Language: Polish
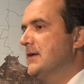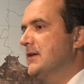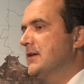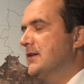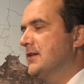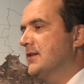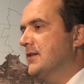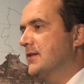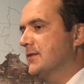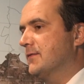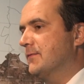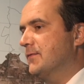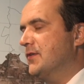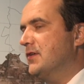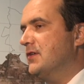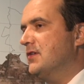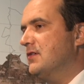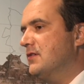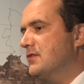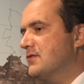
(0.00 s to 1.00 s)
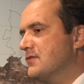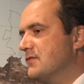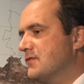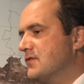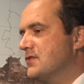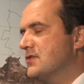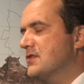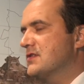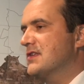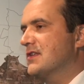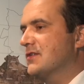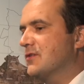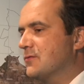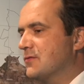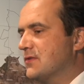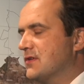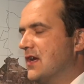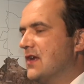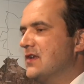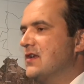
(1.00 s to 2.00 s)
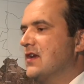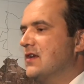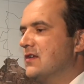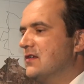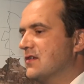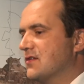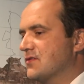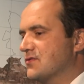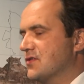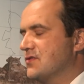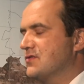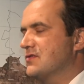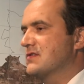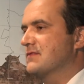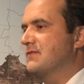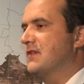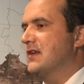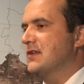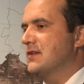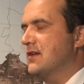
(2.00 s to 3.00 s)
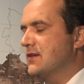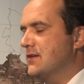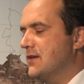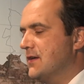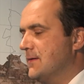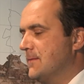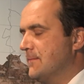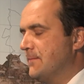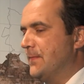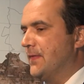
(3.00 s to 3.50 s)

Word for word: E, no i oczywiście zatrudniania innych rzeczy, zwalniania. E,